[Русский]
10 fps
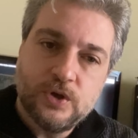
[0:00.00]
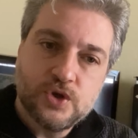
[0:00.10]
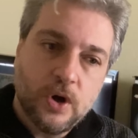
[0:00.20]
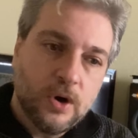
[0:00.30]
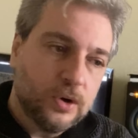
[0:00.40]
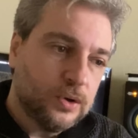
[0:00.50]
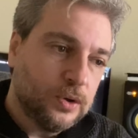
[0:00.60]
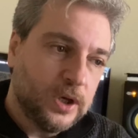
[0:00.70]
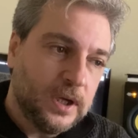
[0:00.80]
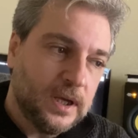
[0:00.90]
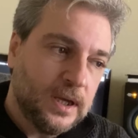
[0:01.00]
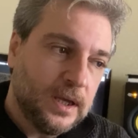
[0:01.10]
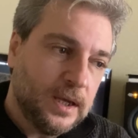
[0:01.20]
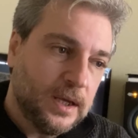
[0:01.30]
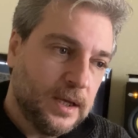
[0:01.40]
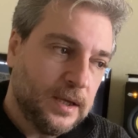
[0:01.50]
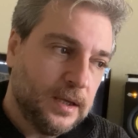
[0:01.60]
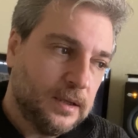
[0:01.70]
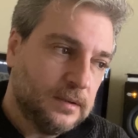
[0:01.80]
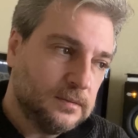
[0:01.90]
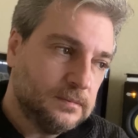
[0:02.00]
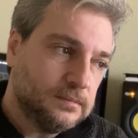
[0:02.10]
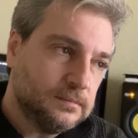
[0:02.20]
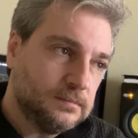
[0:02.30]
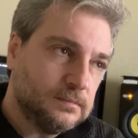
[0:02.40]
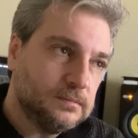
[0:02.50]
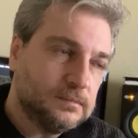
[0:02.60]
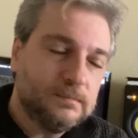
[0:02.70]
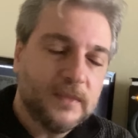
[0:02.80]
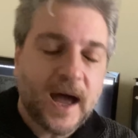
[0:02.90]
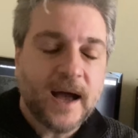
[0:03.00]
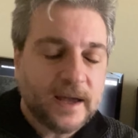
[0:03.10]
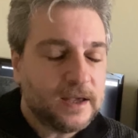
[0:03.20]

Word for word: потому что некоторые люди попросили у меня